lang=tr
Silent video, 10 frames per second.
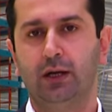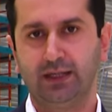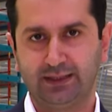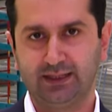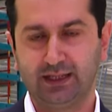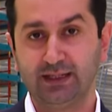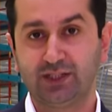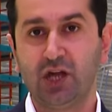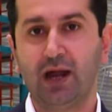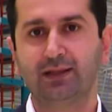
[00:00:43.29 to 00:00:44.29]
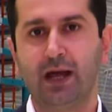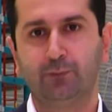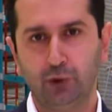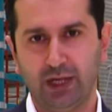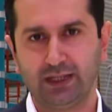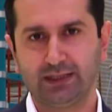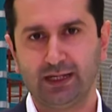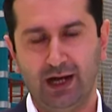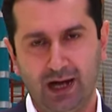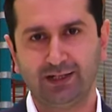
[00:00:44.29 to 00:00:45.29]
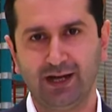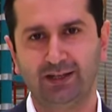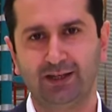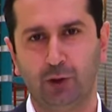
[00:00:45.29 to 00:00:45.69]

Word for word: Hazırsanız çarklar bu kez Ankara'da